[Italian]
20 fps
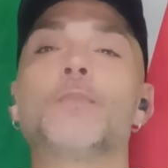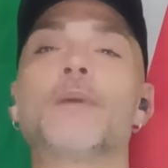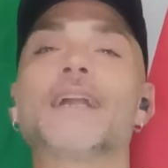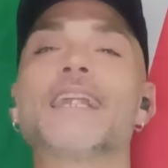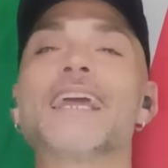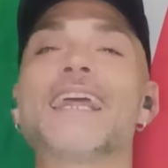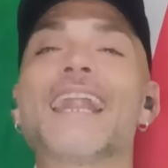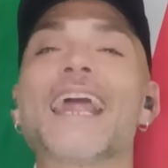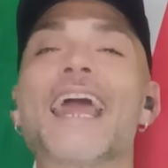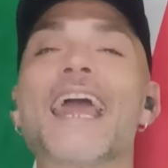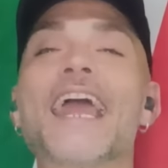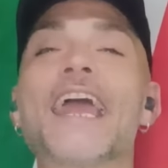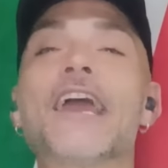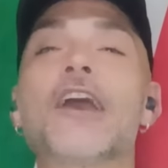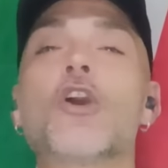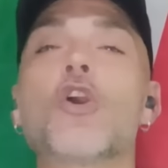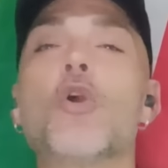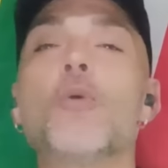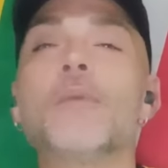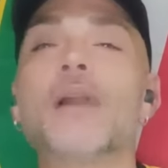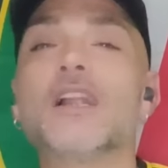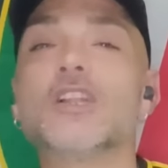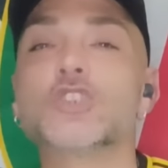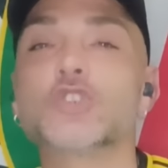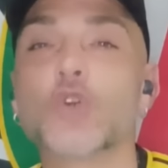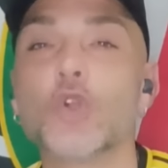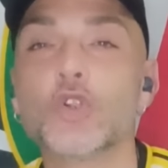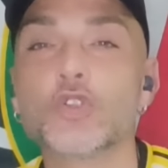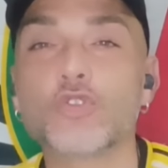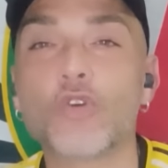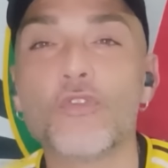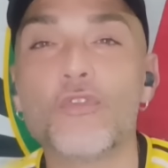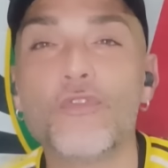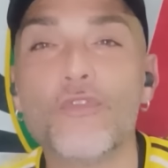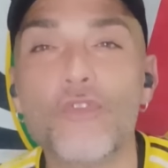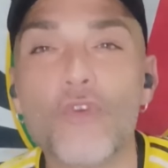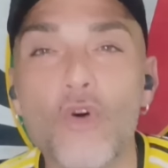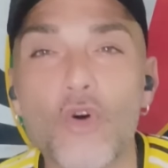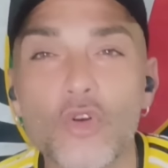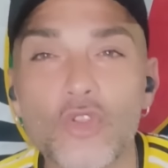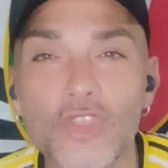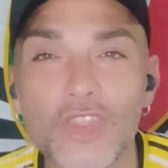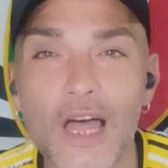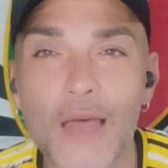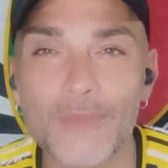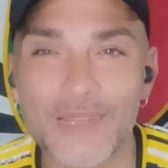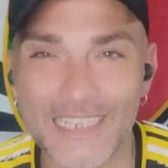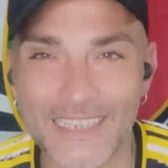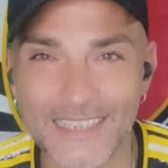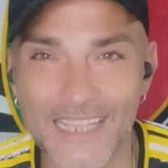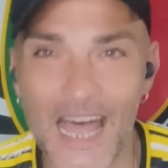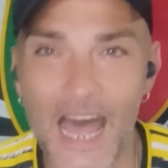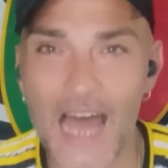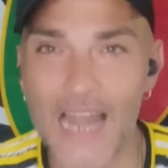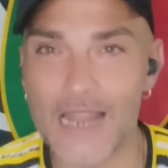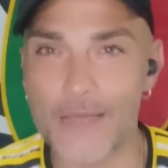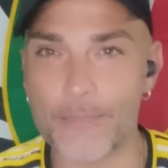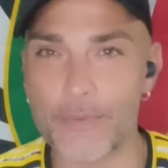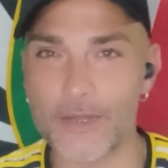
parere è come al solito fondamentale